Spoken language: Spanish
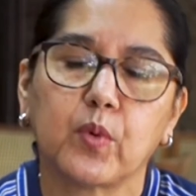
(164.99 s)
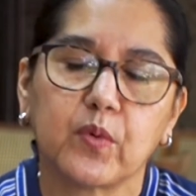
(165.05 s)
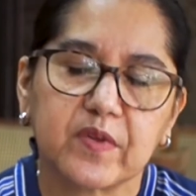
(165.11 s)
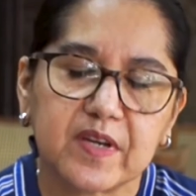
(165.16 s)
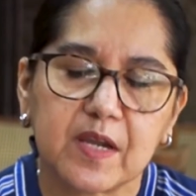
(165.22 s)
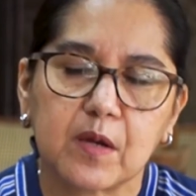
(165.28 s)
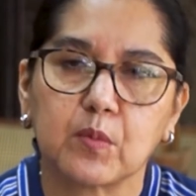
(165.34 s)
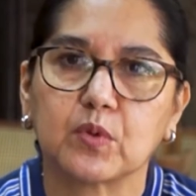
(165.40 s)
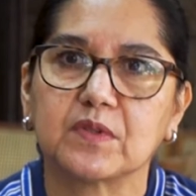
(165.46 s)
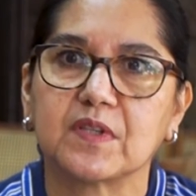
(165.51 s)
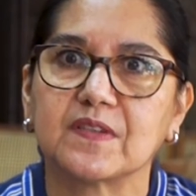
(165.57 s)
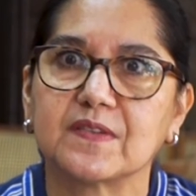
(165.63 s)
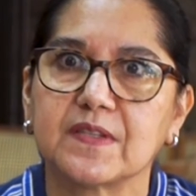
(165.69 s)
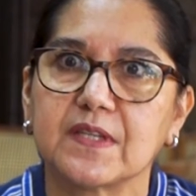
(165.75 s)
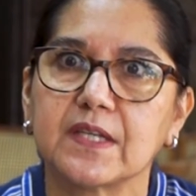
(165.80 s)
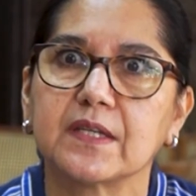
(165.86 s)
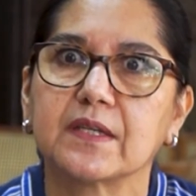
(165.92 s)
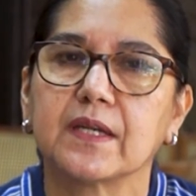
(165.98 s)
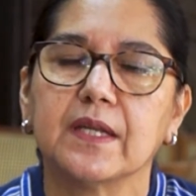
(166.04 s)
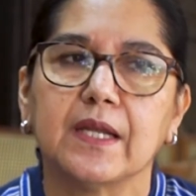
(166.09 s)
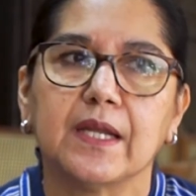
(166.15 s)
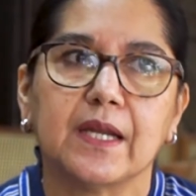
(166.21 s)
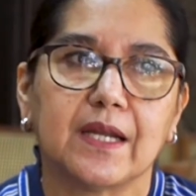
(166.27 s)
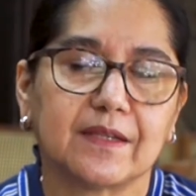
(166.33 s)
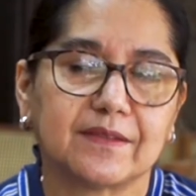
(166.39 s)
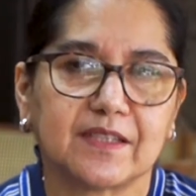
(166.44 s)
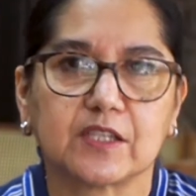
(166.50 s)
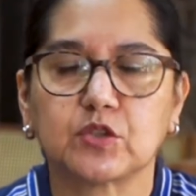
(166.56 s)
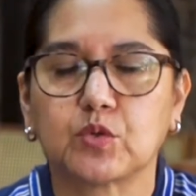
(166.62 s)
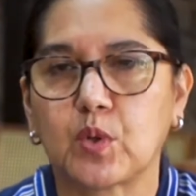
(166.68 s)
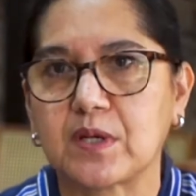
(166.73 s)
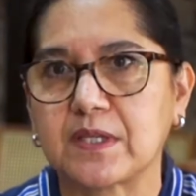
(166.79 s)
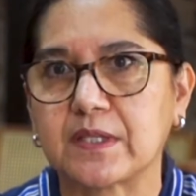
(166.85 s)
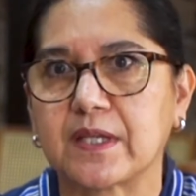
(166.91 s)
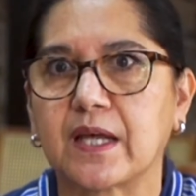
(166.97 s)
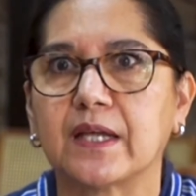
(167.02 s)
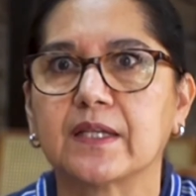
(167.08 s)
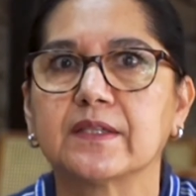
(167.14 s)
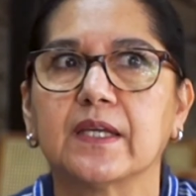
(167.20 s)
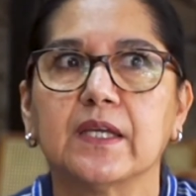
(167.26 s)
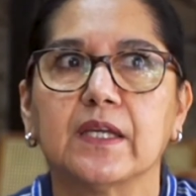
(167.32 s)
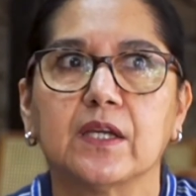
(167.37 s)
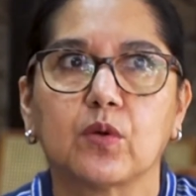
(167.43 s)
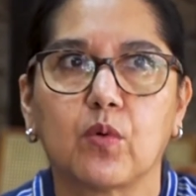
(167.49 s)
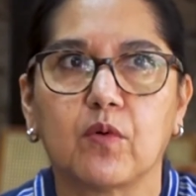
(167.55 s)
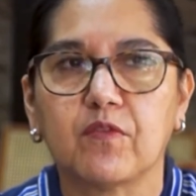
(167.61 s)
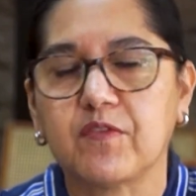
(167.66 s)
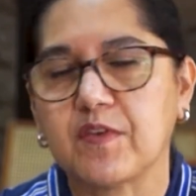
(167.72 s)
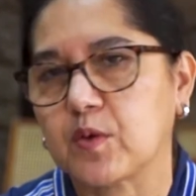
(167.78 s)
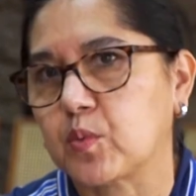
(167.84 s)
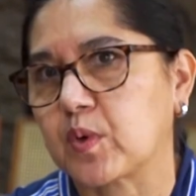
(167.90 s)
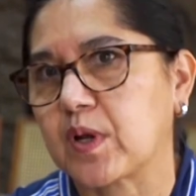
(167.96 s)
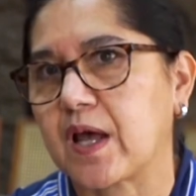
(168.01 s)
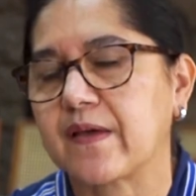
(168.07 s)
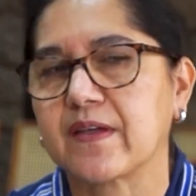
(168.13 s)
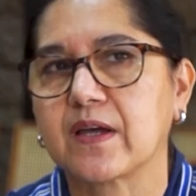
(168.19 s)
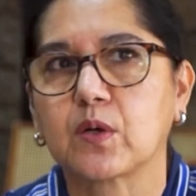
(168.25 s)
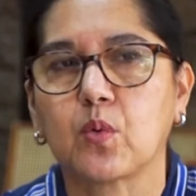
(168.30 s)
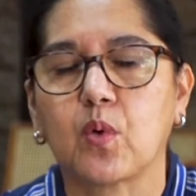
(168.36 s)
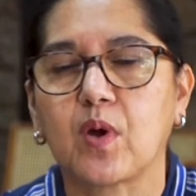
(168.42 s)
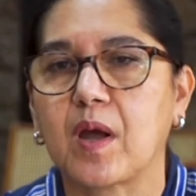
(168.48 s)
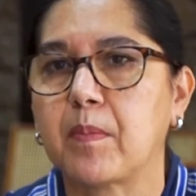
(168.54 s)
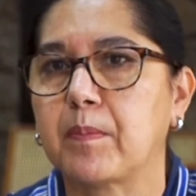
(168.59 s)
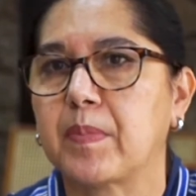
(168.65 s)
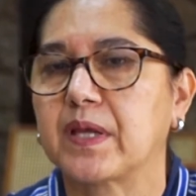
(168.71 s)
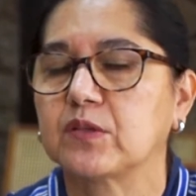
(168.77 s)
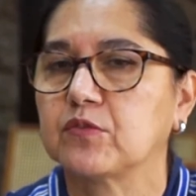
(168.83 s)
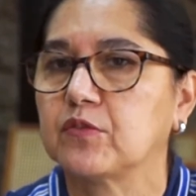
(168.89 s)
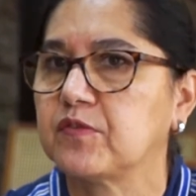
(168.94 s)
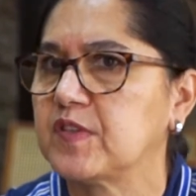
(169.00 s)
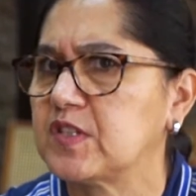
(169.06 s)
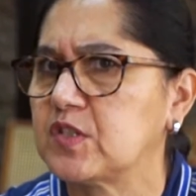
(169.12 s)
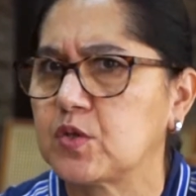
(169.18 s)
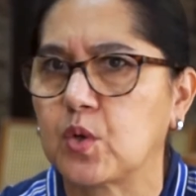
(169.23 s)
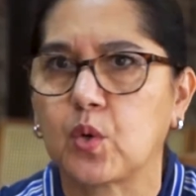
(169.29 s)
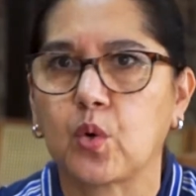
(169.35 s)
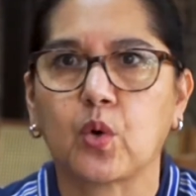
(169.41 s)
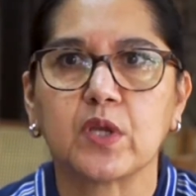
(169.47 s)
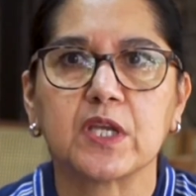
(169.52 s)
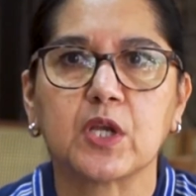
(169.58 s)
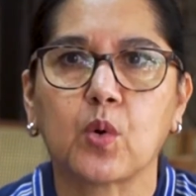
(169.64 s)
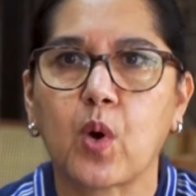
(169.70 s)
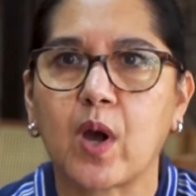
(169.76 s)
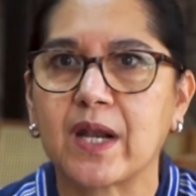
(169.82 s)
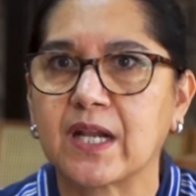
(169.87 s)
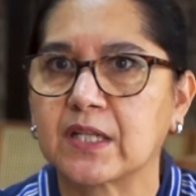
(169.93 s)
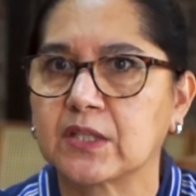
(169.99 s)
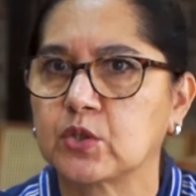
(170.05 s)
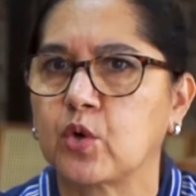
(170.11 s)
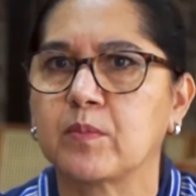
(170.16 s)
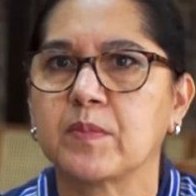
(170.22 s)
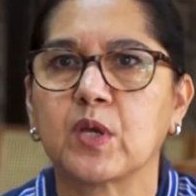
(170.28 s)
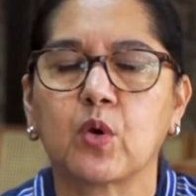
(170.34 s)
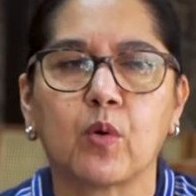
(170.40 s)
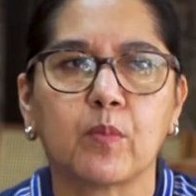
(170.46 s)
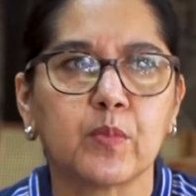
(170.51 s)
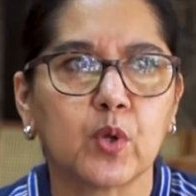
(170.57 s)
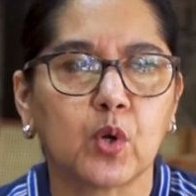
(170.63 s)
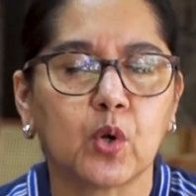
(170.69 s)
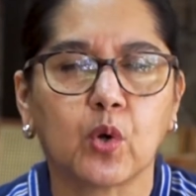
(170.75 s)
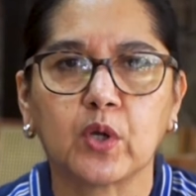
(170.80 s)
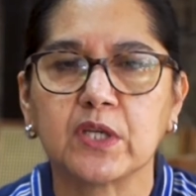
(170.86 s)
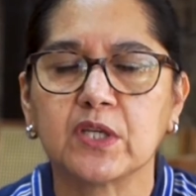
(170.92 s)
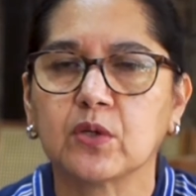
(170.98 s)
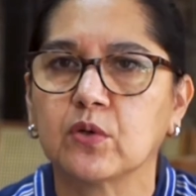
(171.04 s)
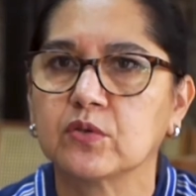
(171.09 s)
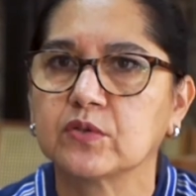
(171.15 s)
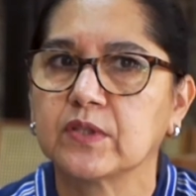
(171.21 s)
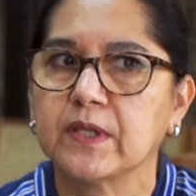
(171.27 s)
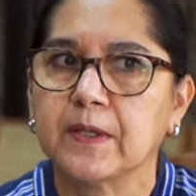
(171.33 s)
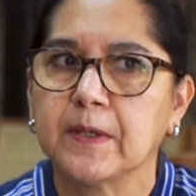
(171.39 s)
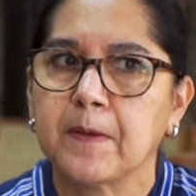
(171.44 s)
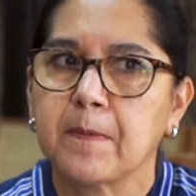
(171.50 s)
podríamos decir la sexualidad configurada con aspectos fisiológicos, anatómicos, biológicos.